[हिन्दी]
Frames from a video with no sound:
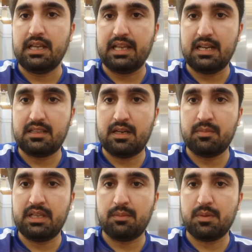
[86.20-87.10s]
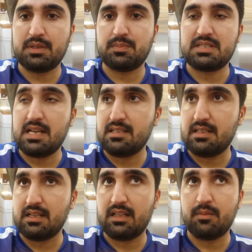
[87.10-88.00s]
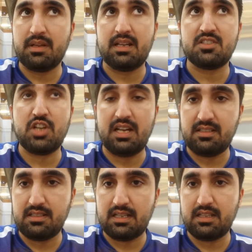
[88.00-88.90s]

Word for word: एक लाख दिरम नहीं आपके पास पचास हज़ार दिरम है चालीस हज़ार